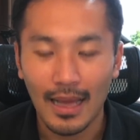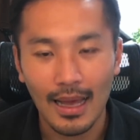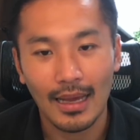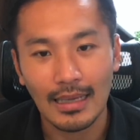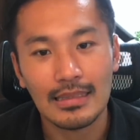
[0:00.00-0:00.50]

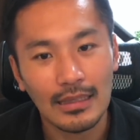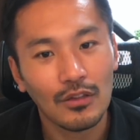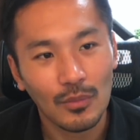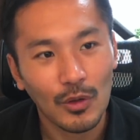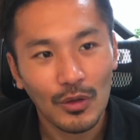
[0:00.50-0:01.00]
あ
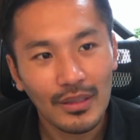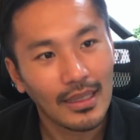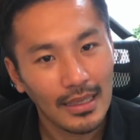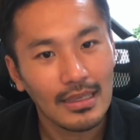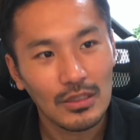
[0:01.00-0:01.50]
カズエンドにもいろん
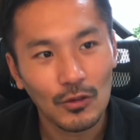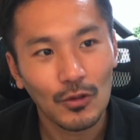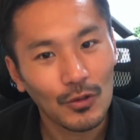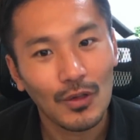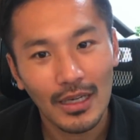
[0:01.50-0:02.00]
なね、状
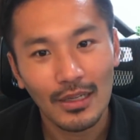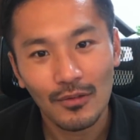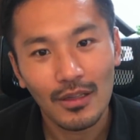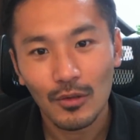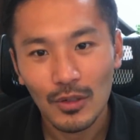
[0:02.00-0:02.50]
況とかいろ
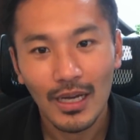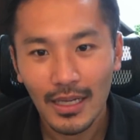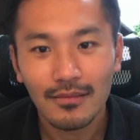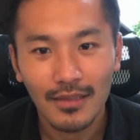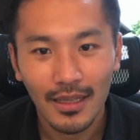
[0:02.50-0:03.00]
んなことが
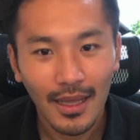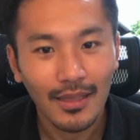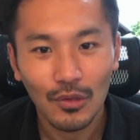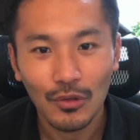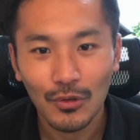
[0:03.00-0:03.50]
あるんだ
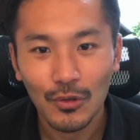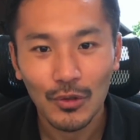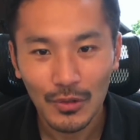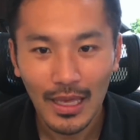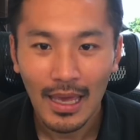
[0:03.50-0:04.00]
なというこ
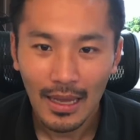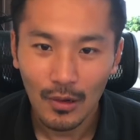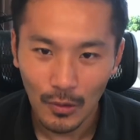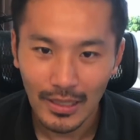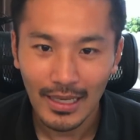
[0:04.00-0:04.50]
とで、
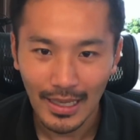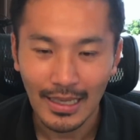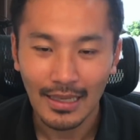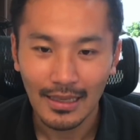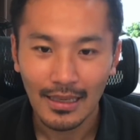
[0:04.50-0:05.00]
ご理解